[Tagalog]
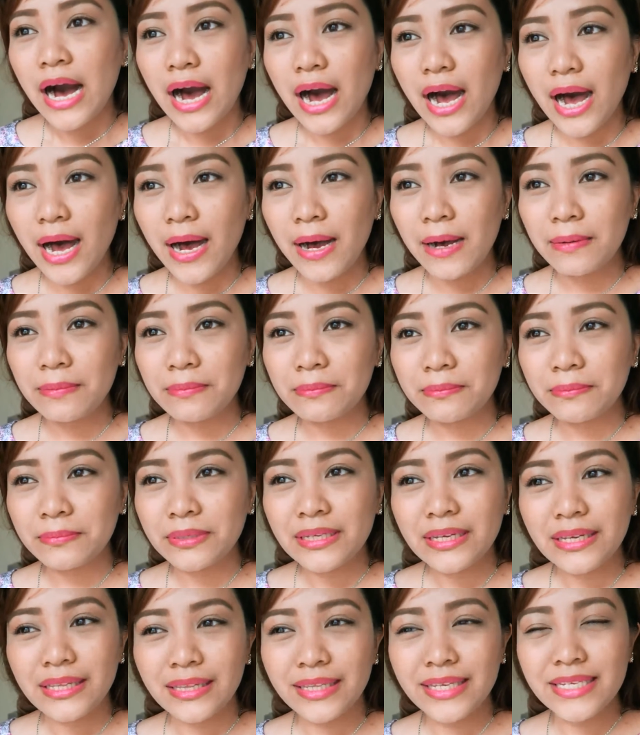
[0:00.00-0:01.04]

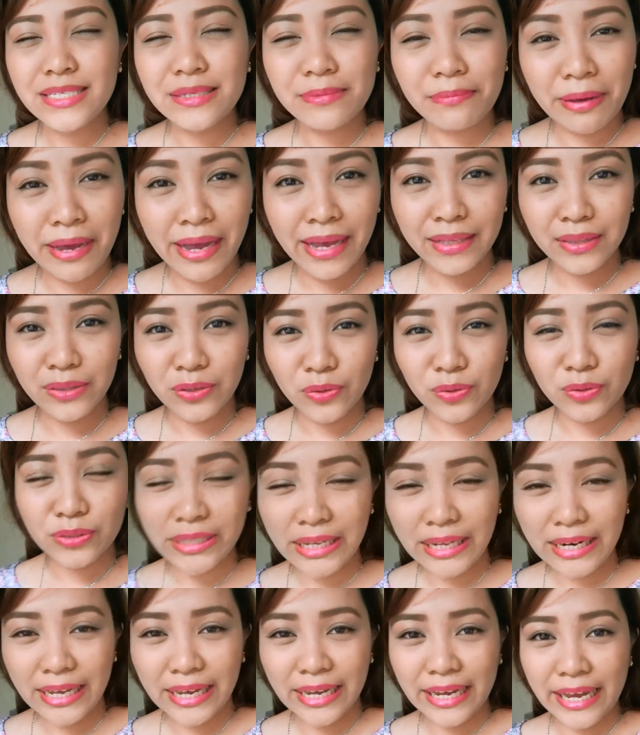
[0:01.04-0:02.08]
Um, this
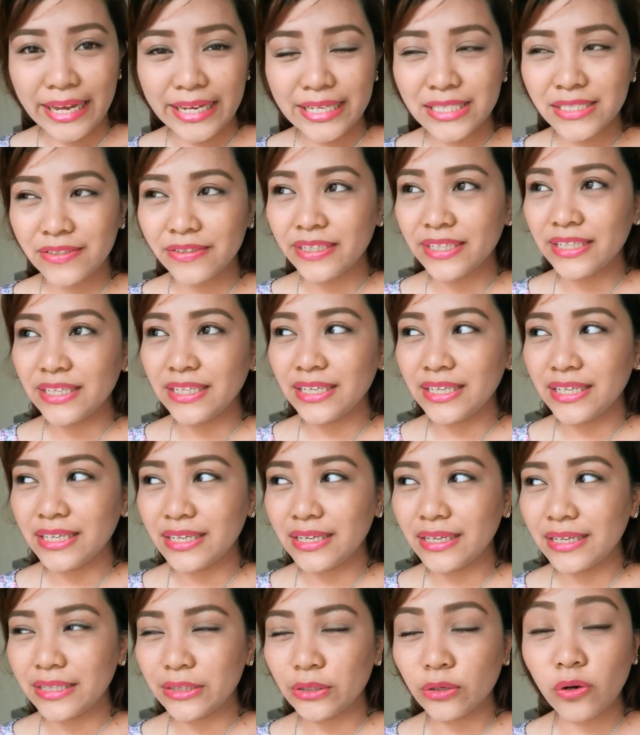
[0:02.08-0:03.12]
Manong talaga is
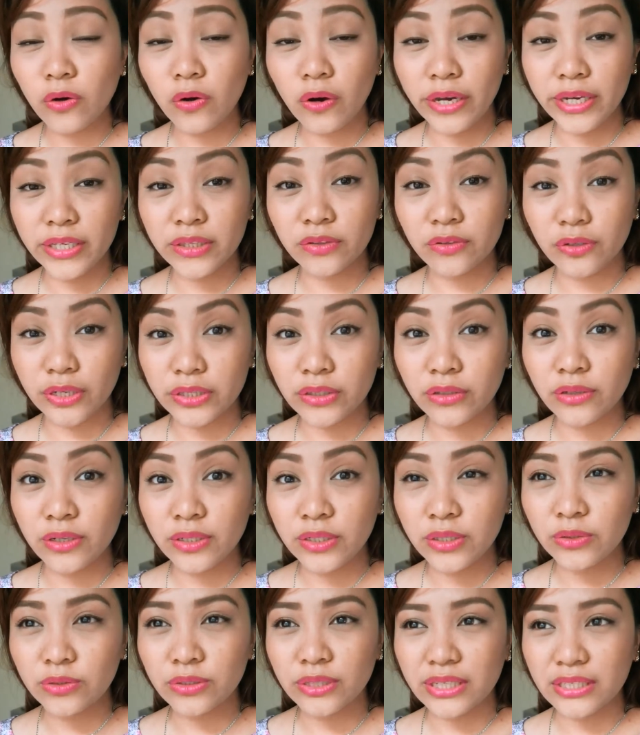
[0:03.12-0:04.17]
really, ito okay to, ito
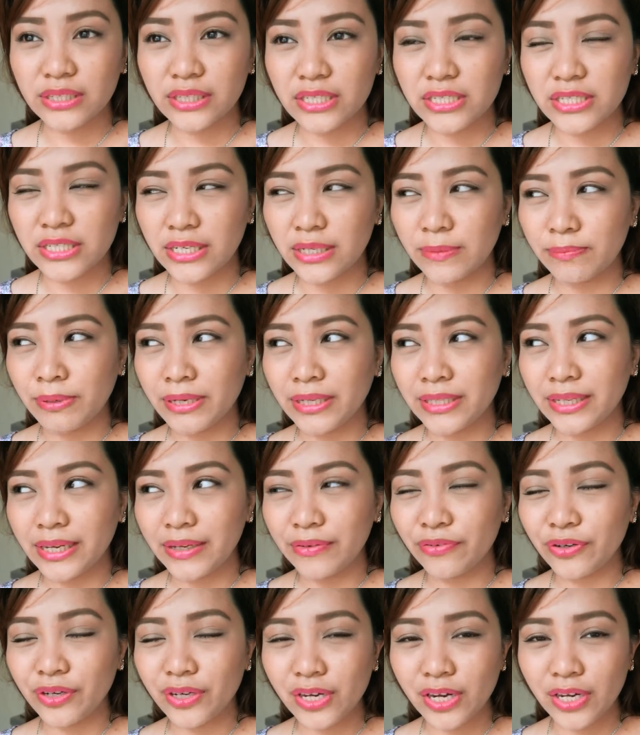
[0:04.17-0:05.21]
yung technician, but I
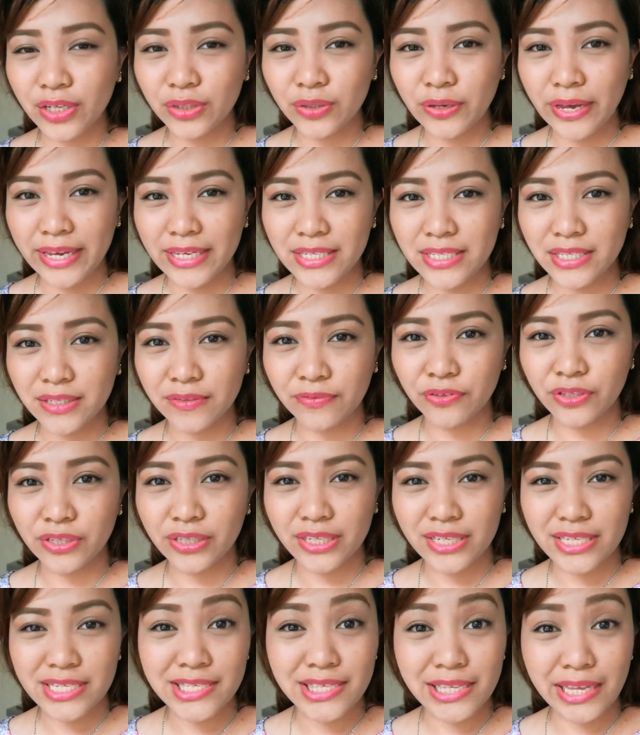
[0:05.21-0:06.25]
forgot to ask for
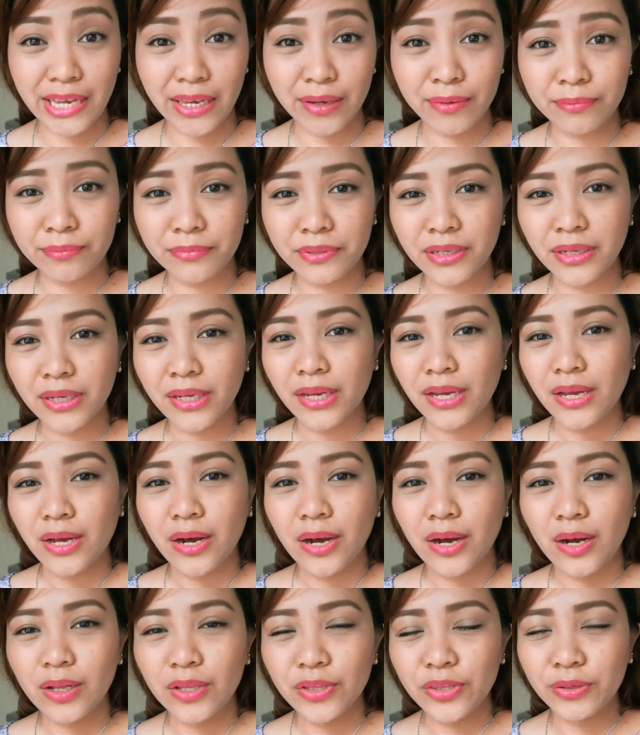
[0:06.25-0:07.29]
his name.
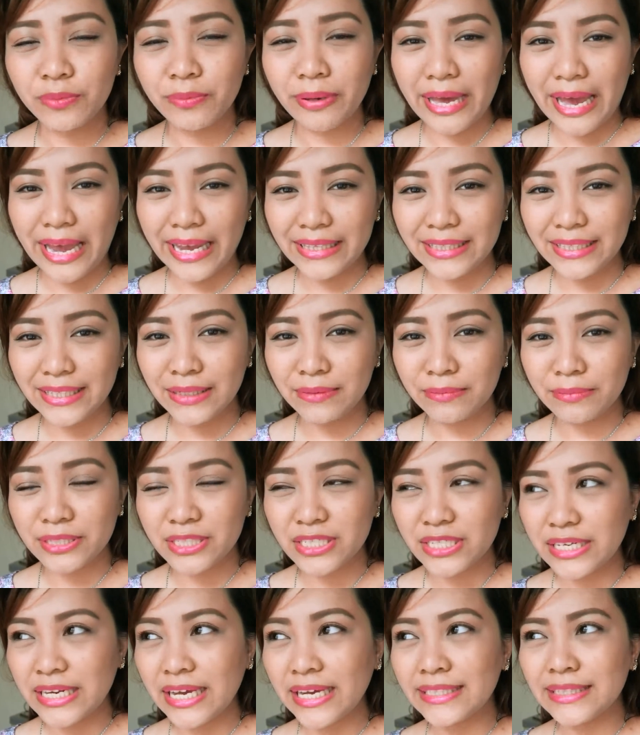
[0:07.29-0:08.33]
Although may ID naman
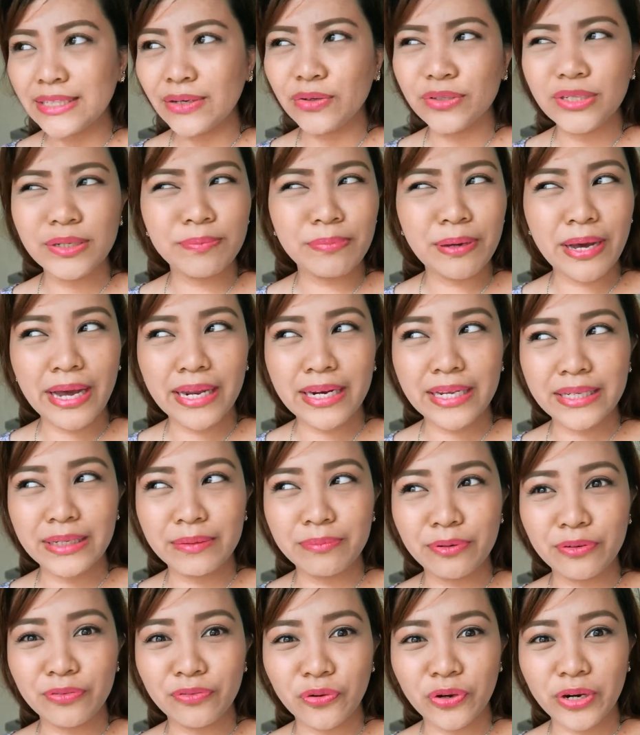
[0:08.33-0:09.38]
siya. Nakita ko na yung pangalan niya
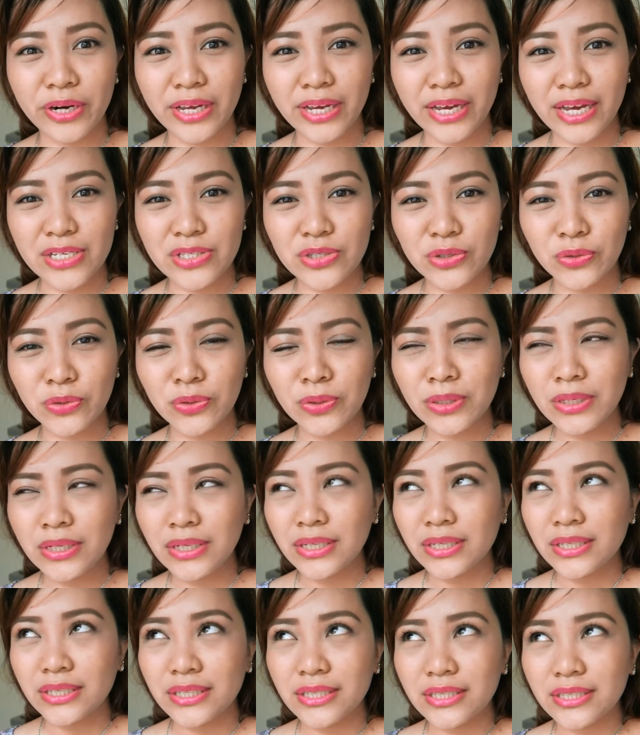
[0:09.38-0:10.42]
before, eh, kaso
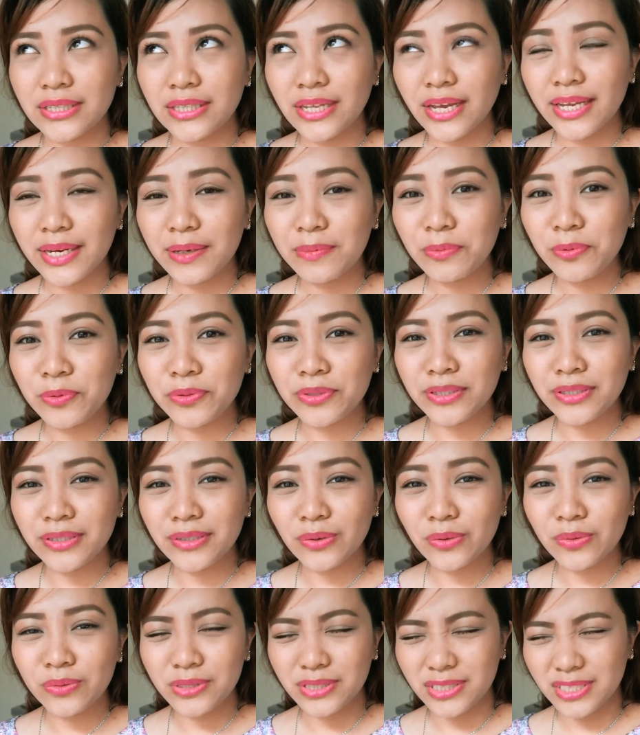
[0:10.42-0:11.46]
nakalimutan
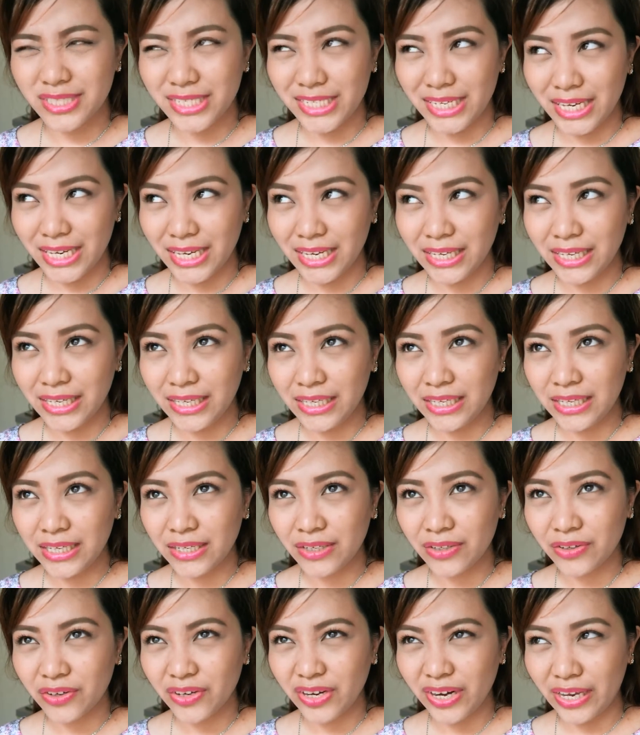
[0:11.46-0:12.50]
ko kung J,
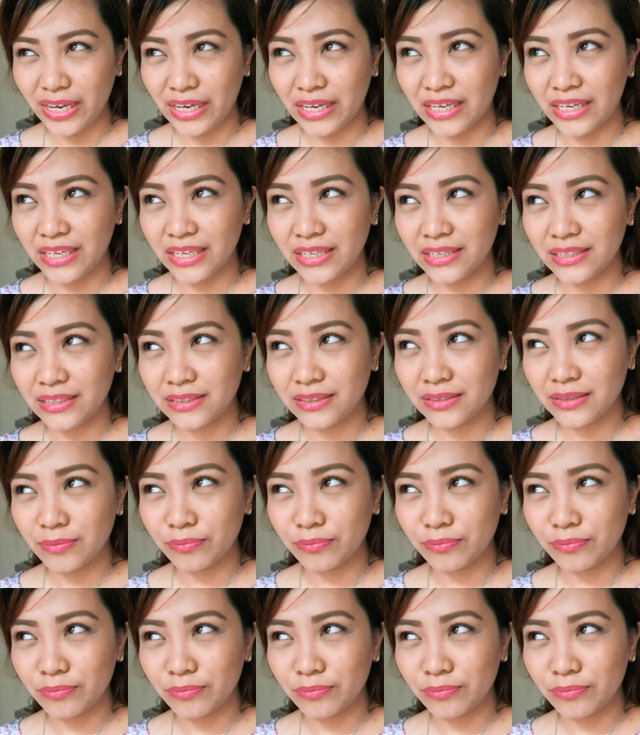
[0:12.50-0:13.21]
Ray.